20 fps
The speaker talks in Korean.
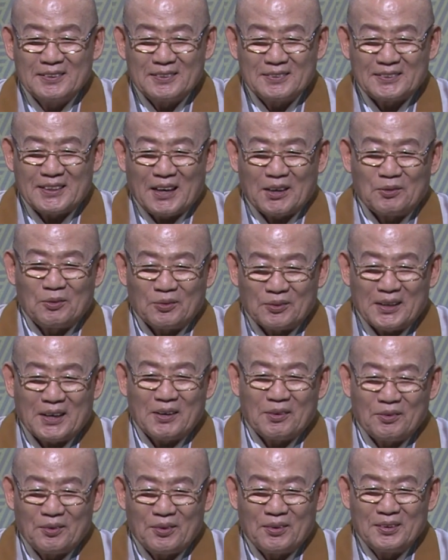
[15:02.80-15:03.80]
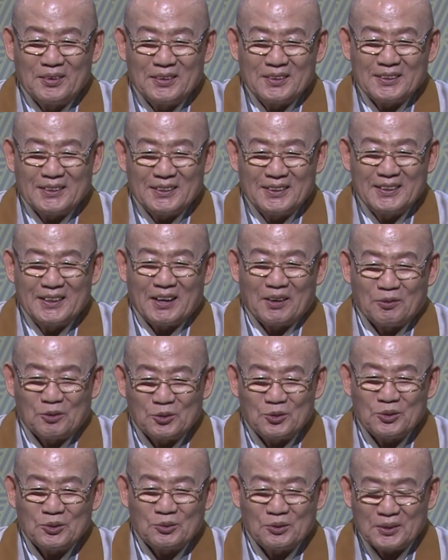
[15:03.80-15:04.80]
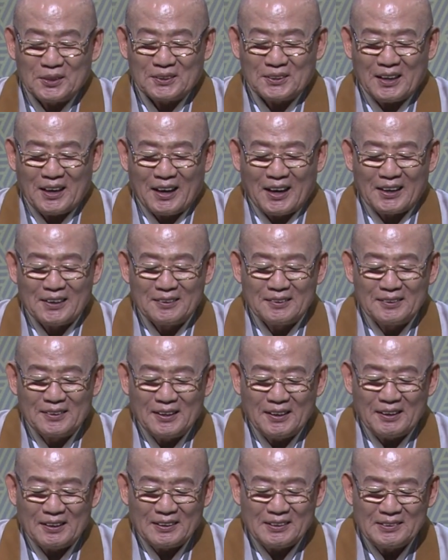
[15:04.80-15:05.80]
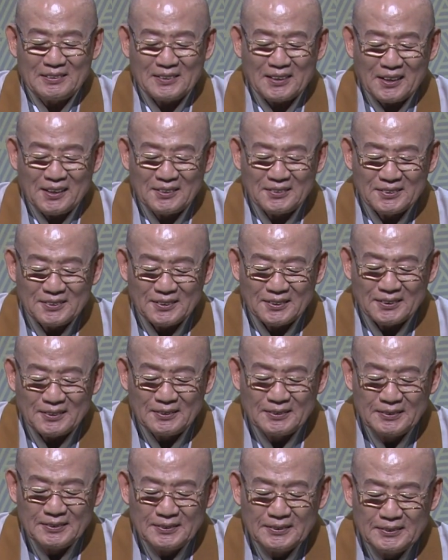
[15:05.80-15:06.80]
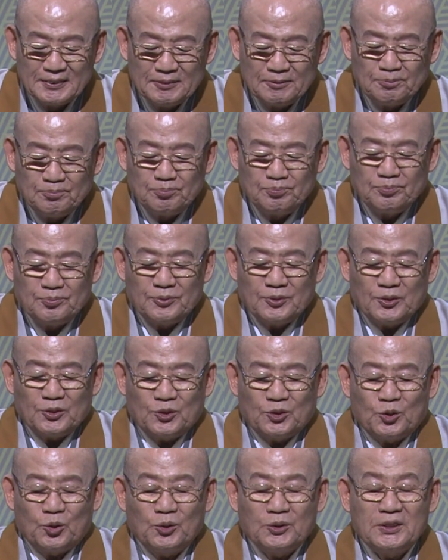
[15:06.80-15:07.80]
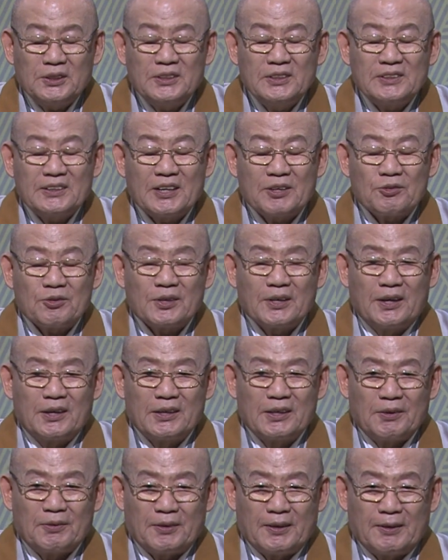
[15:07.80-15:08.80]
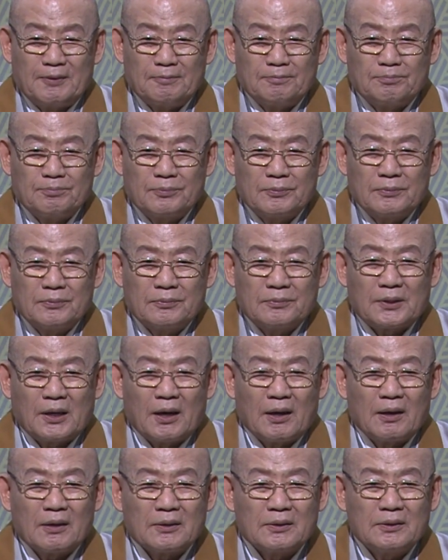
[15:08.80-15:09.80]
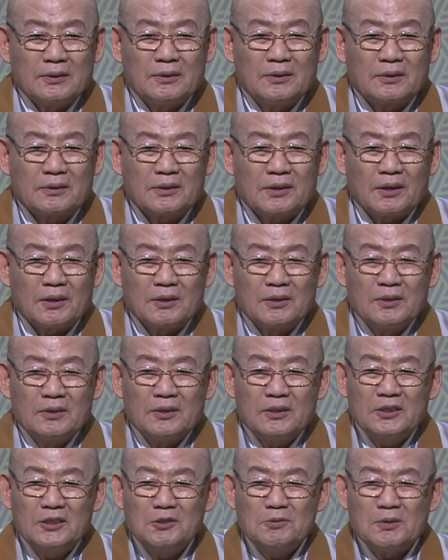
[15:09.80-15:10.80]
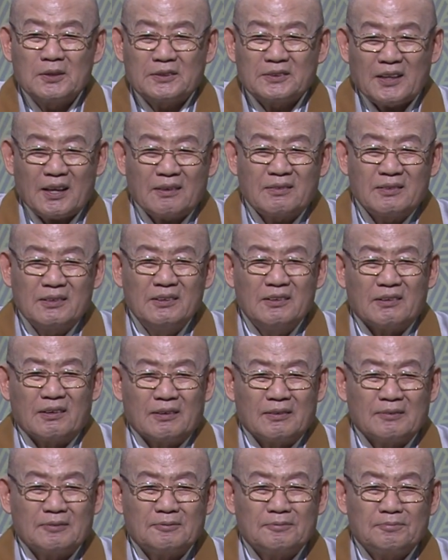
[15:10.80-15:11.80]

자고 깨고 일하고 쉬고 이렇게 살아가는데 일상에서 초지를 세우기 어려워. 이렇게 흐름을 딱 끊어.